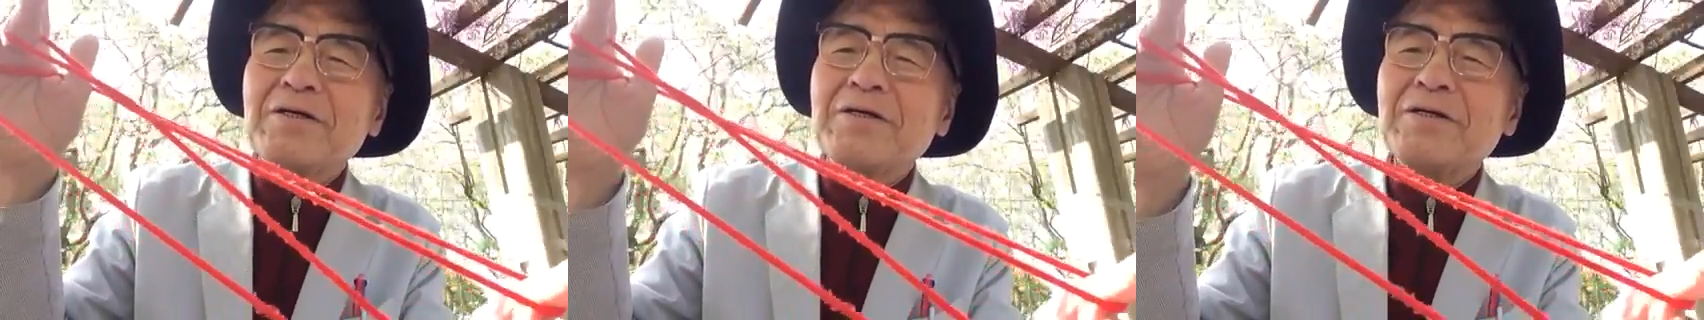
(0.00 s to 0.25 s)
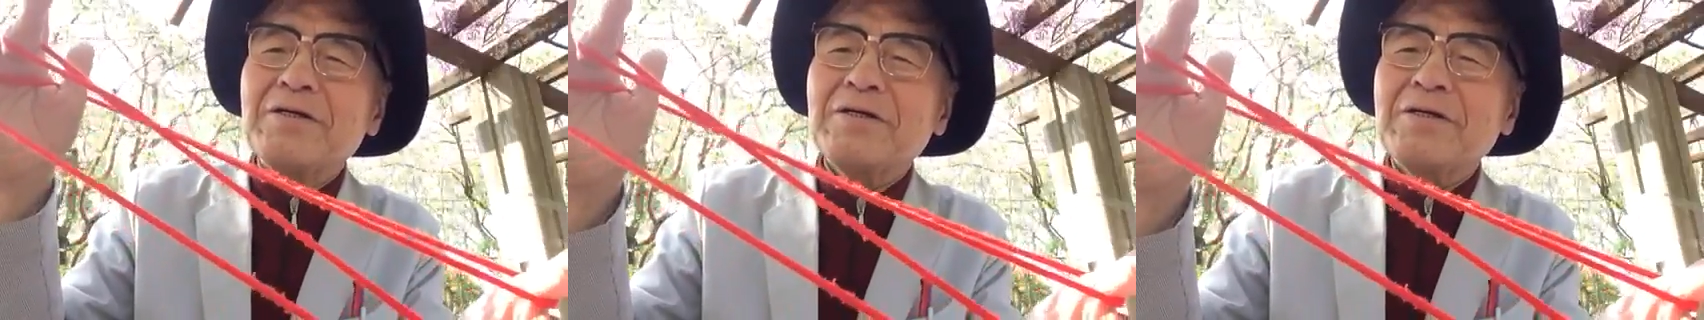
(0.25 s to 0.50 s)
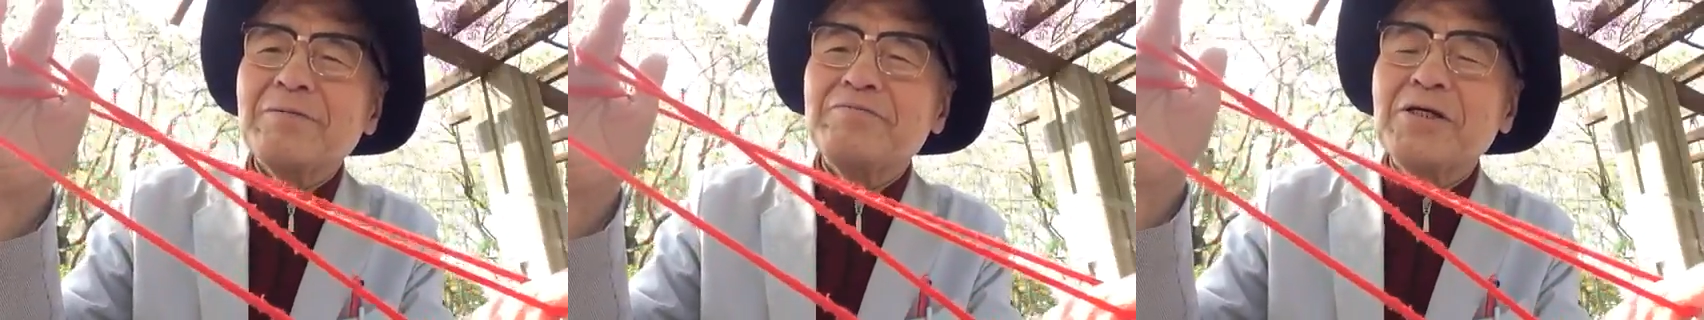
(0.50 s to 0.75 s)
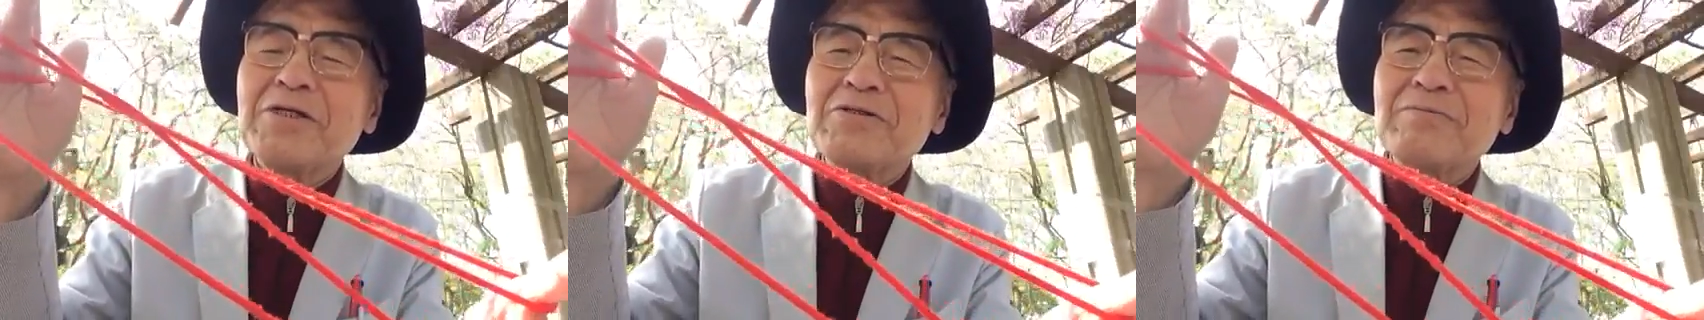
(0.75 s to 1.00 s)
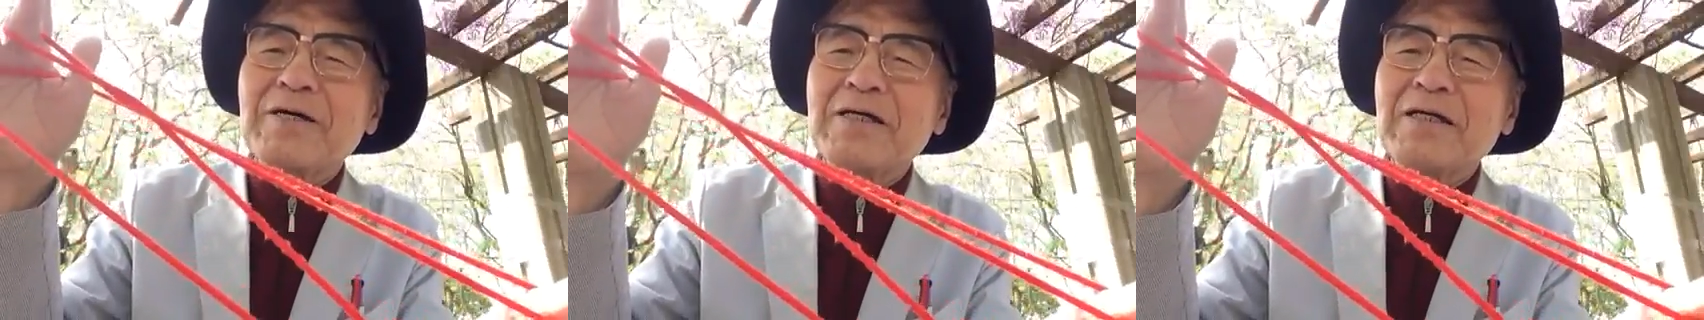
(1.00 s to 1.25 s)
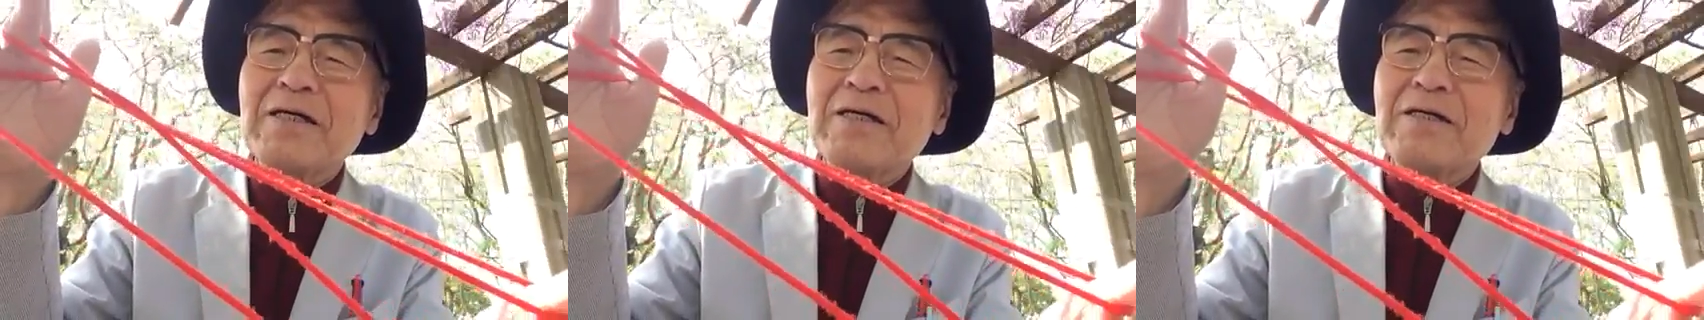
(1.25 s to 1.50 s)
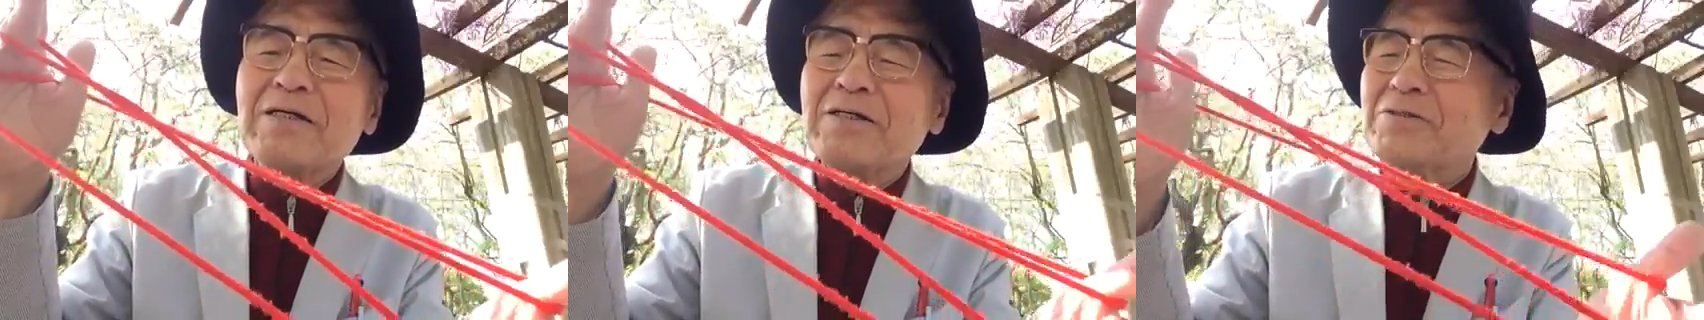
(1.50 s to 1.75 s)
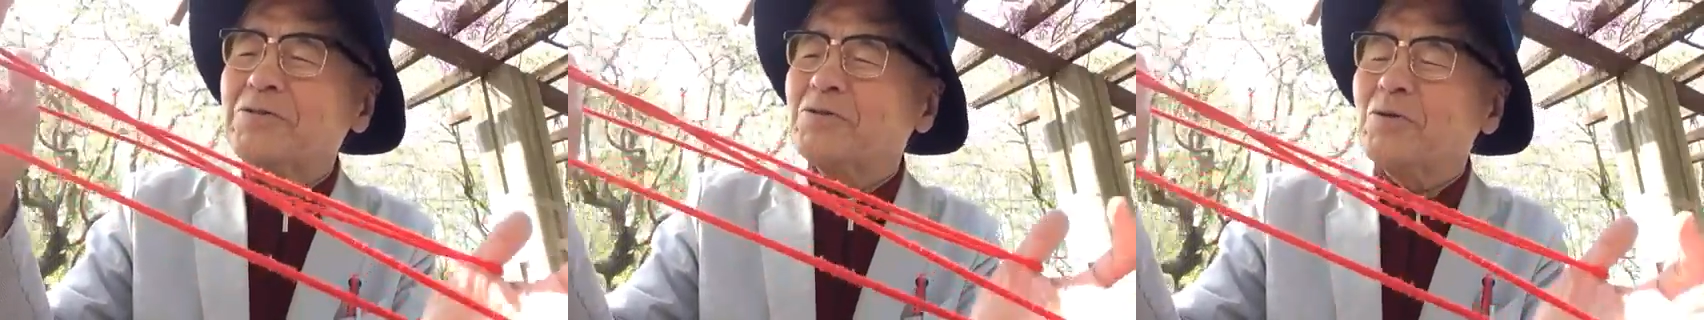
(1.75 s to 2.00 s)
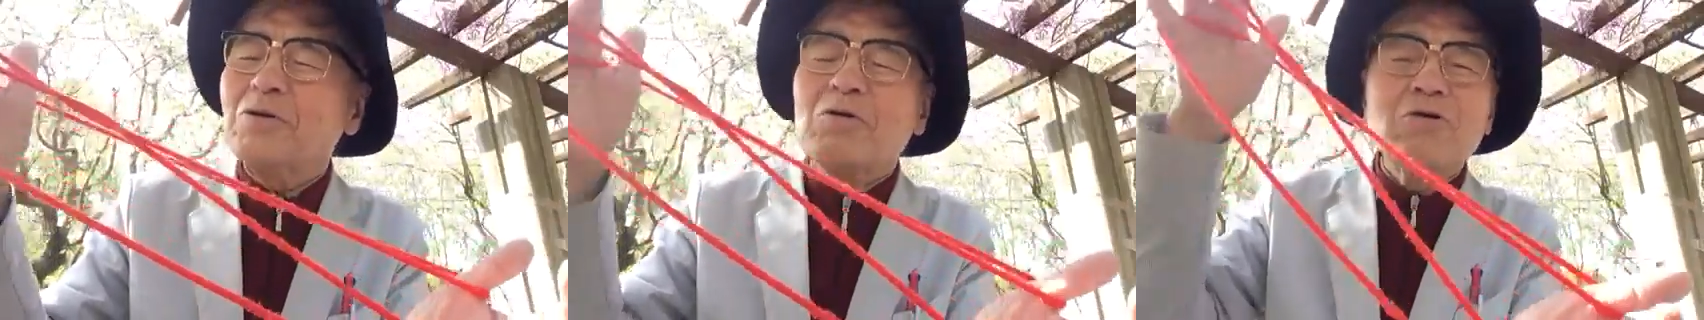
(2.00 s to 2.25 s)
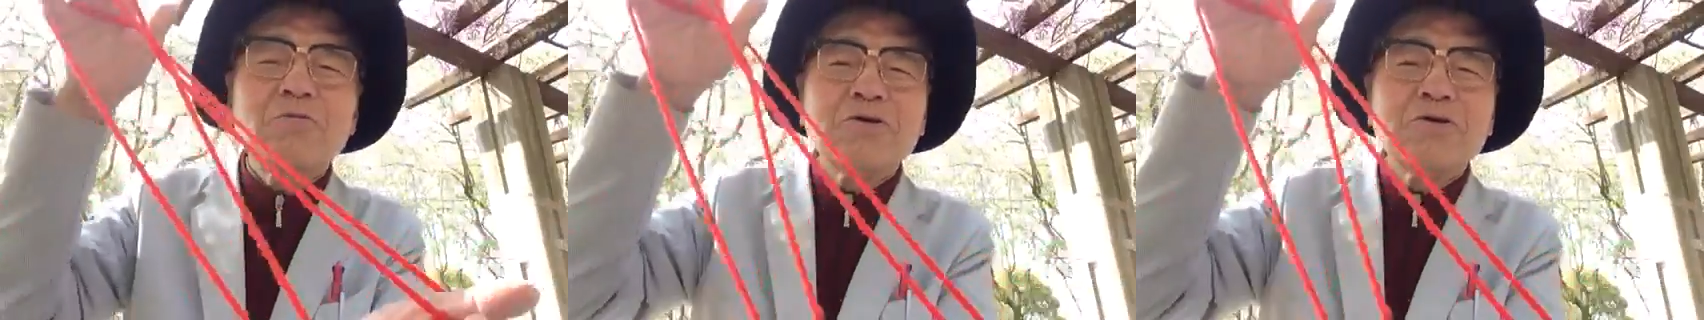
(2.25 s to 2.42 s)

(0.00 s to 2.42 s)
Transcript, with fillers: えー、プレイする場合が非常に多いこれ